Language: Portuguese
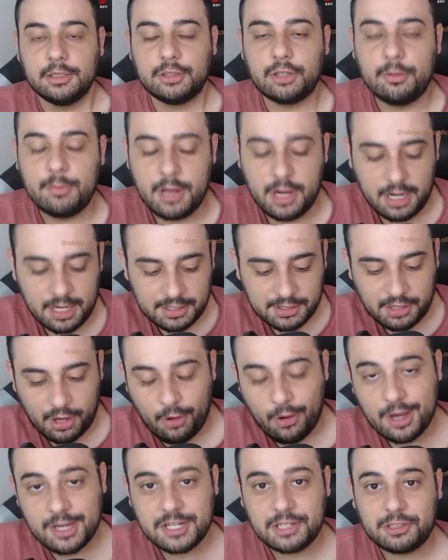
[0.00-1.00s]
Turma, olha só,
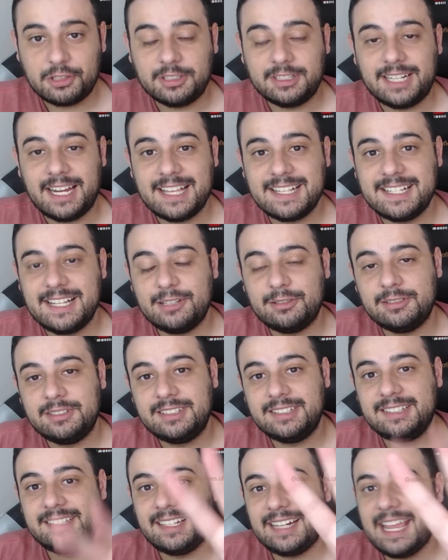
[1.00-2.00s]
hoje eu estou trazendo
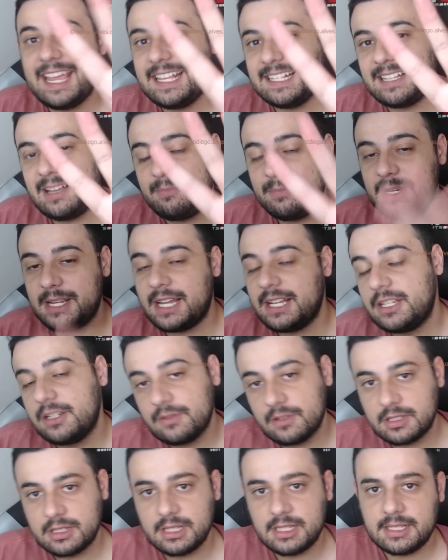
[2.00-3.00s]
três
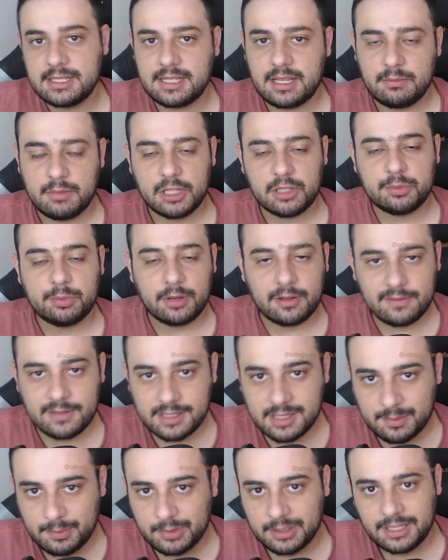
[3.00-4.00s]
aplicativos lançamento para
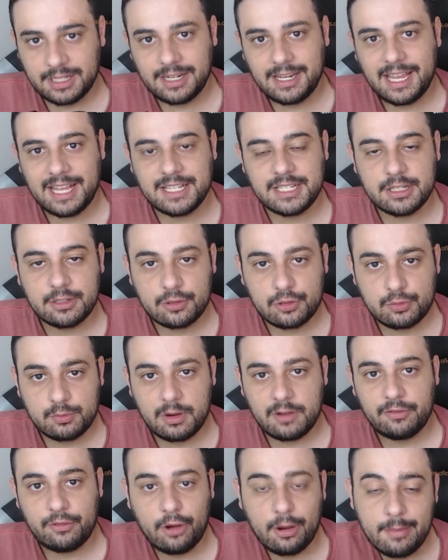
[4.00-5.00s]
você poder ganhar dinheiro de
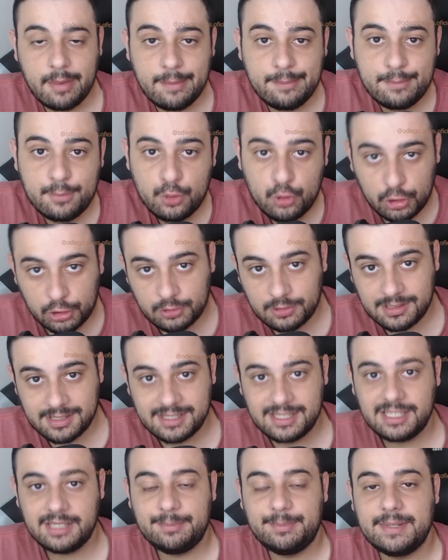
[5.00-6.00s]
uma forma muito
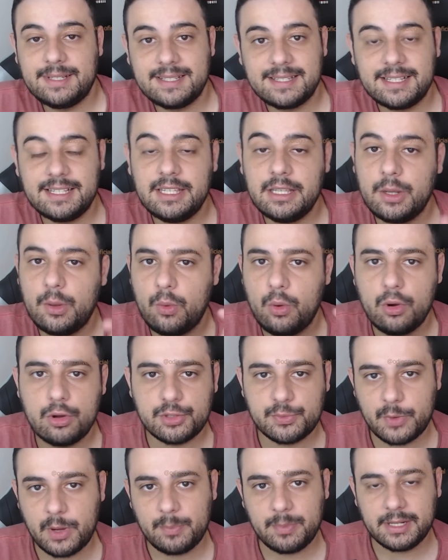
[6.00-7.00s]
simples. E o
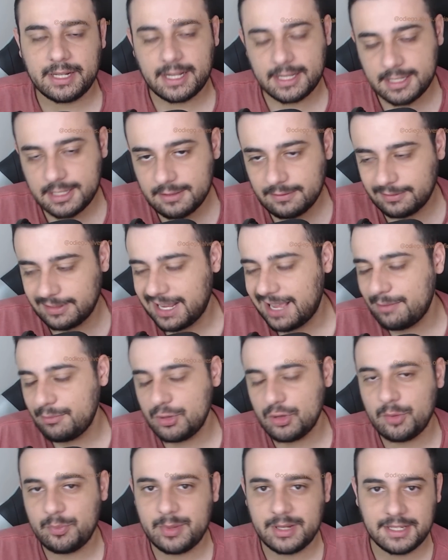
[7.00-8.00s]
último aplicativo, na
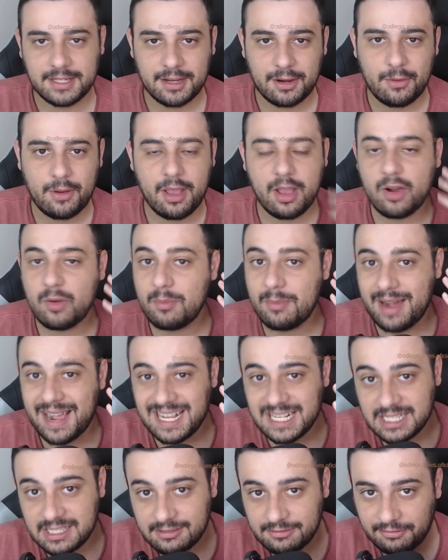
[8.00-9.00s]
minha opinião, é o
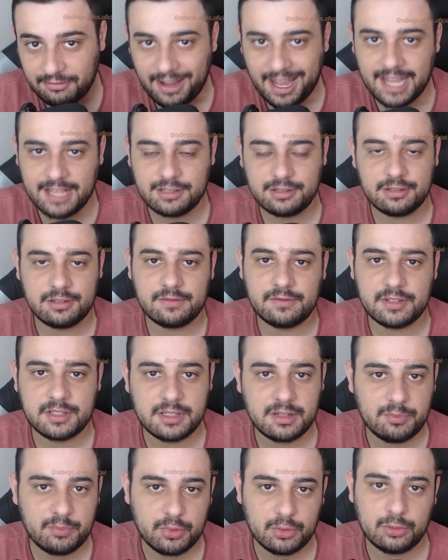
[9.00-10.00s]
mais fácil de
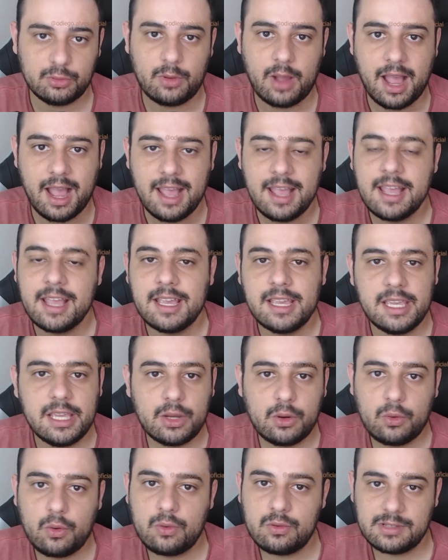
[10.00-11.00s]
você pontuar e
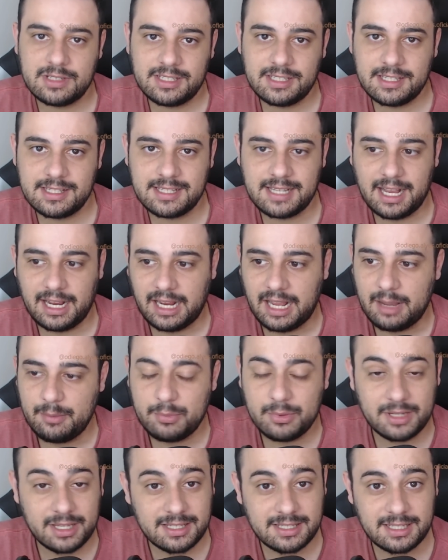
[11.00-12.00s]
conseguir sacar,
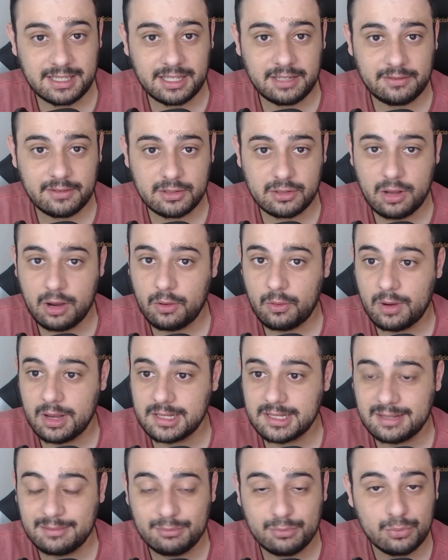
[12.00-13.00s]
porque você tem que fazer uma
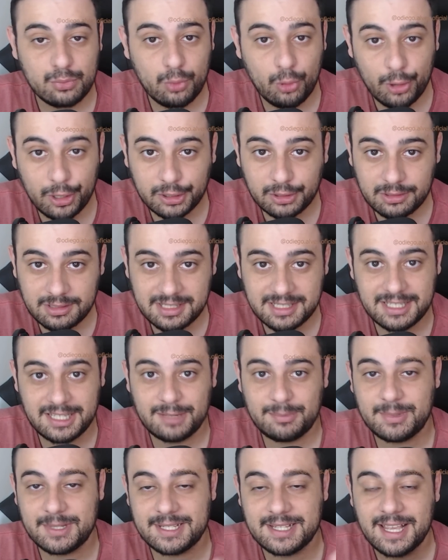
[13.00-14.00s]
coisa muito
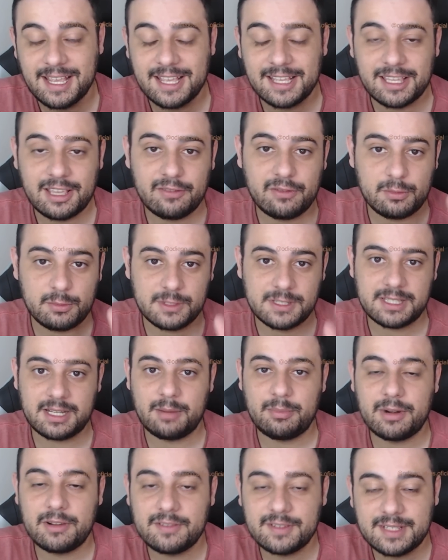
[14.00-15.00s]
simples que eu vou mostrar
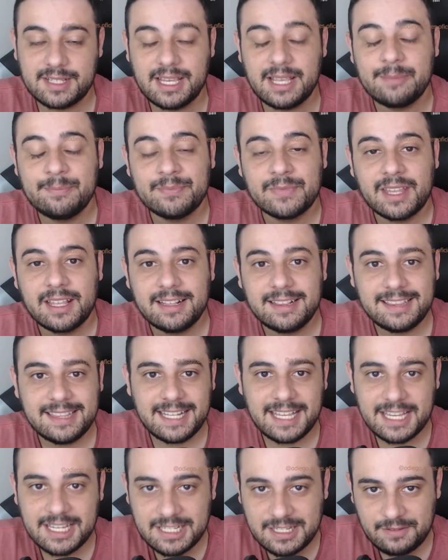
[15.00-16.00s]
para você
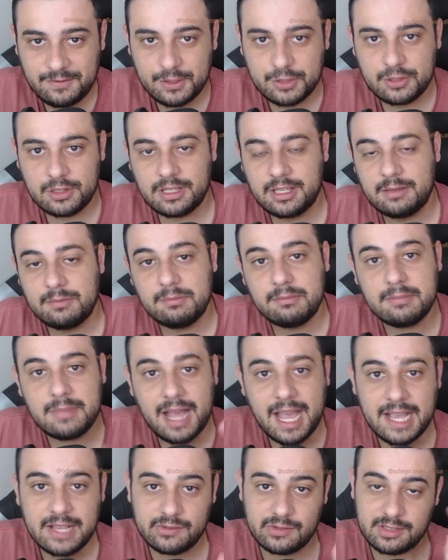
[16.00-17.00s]
neste vídeo aqui.
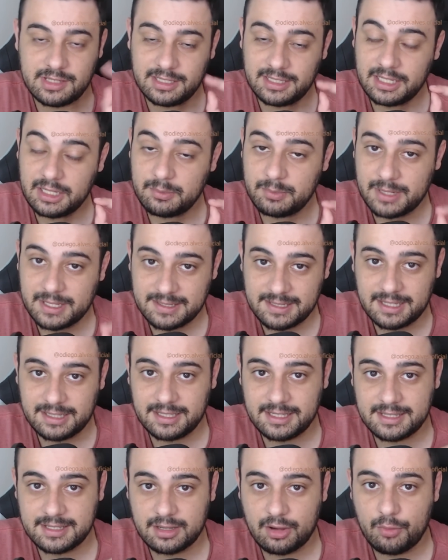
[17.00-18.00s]
Mas você tem que prestar
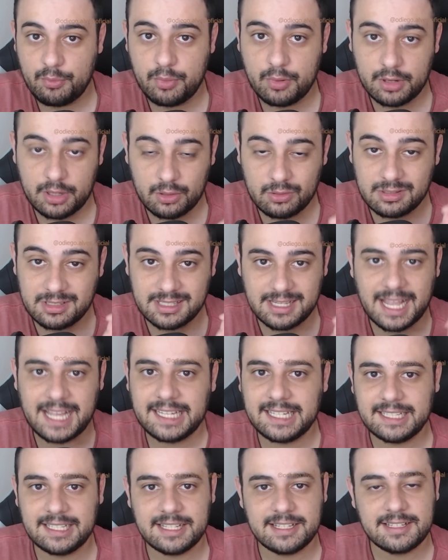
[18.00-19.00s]
atenção, porque o
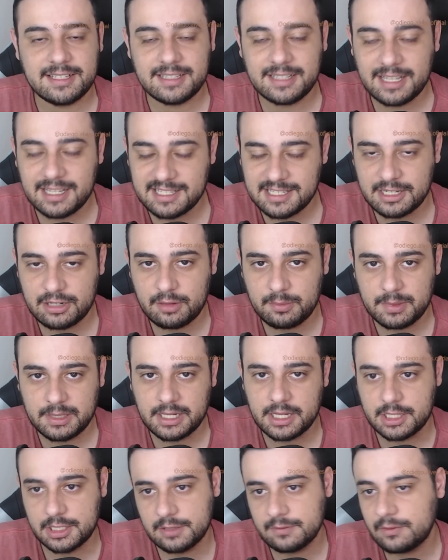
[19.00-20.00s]
saque desse terceiro
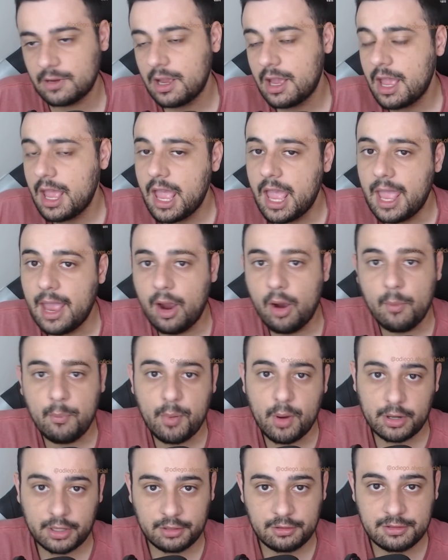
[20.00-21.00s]
aplicativo é um
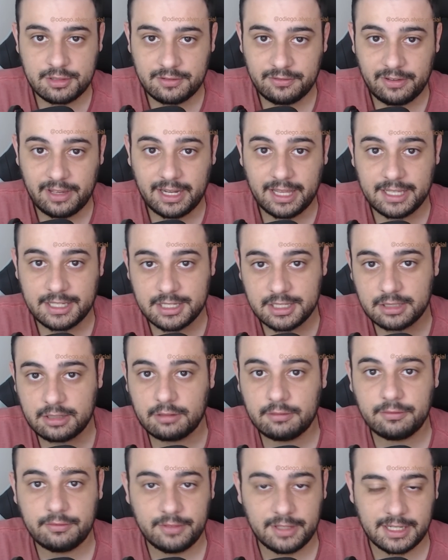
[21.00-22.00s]
pouquinho diferente,
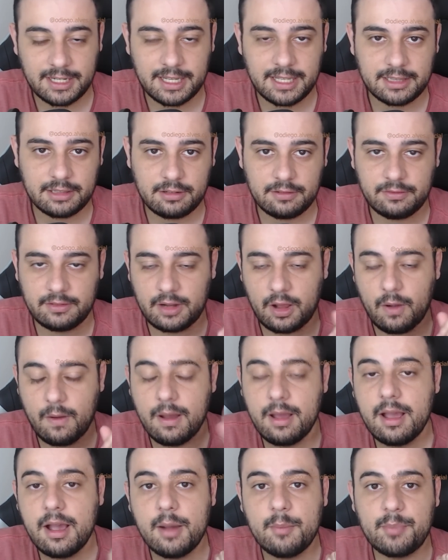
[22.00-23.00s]
então fica aí até o final
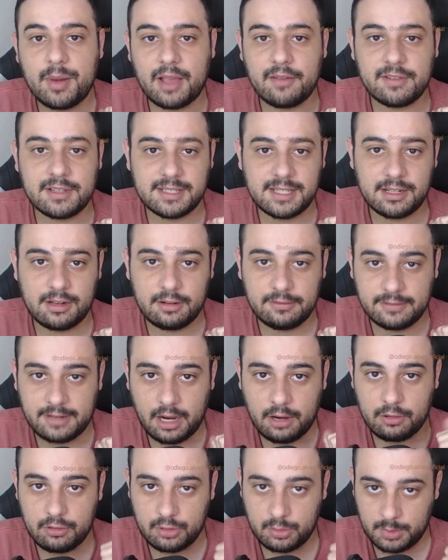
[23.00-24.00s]
para você não
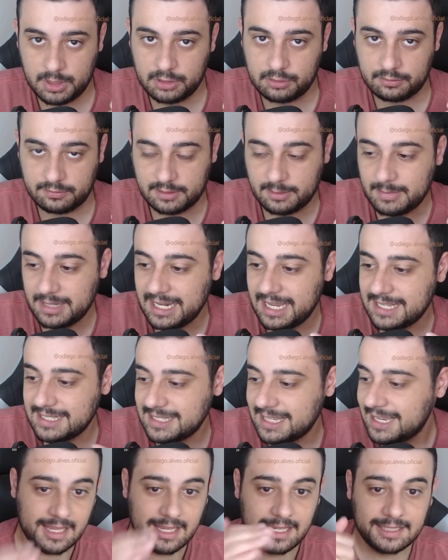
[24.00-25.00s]
ficar com nenhuma dúvida, beleza?